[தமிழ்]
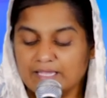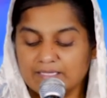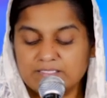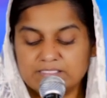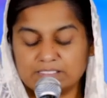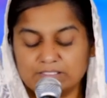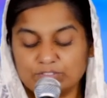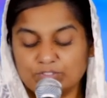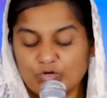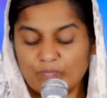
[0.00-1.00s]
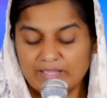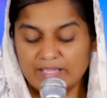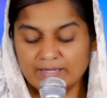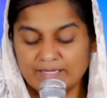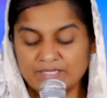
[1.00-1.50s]
நன்றி செலுத்துகிறோம்
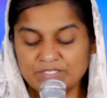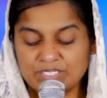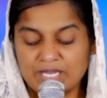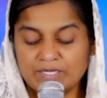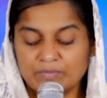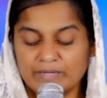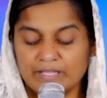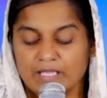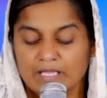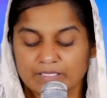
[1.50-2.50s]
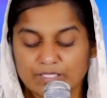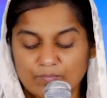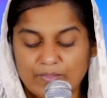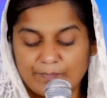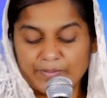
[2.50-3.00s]
ஐயா நன்றி ஆண்டவரே
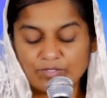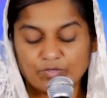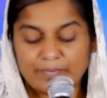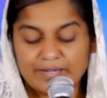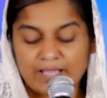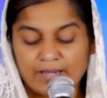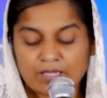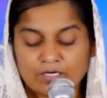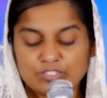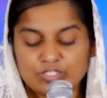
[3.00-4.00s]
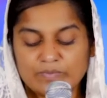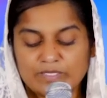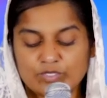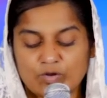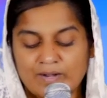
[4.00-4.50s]
கிருபை பெருகும்படியா நாங்கள்
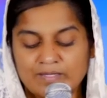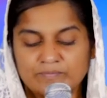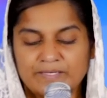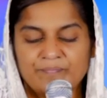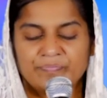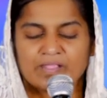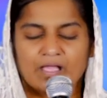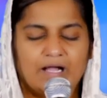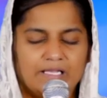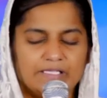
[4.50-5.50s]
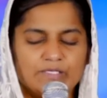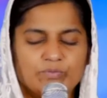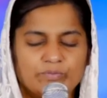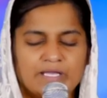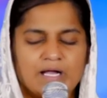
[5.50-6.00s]
ஜெபிக்கிறோம் ஆண்டவரே ஹாலே
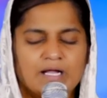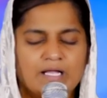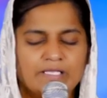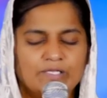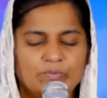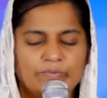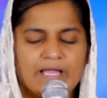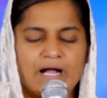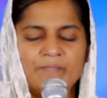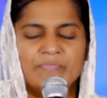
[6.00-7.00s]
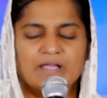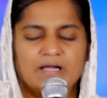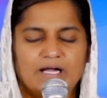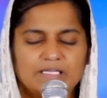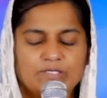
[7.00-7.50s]
லூயா ஹாலே லூயா
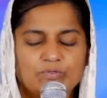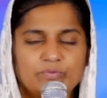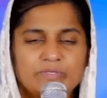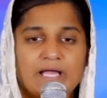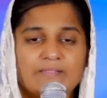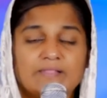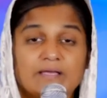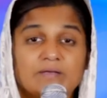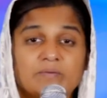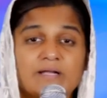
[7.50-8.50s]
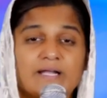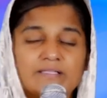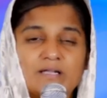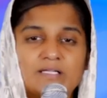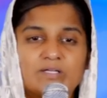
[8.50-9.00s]
ஹாலே லூயா அந்த
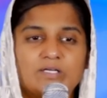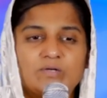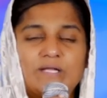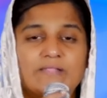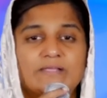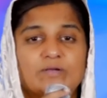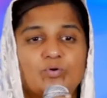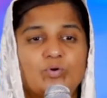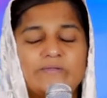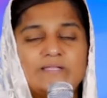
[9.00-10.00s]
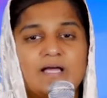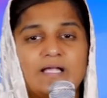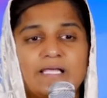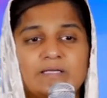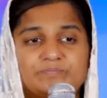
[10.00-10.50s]
கடன் கடந்த நாட்களில் உள்ள அந்த
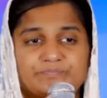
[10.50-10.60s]
கோவிட்னால்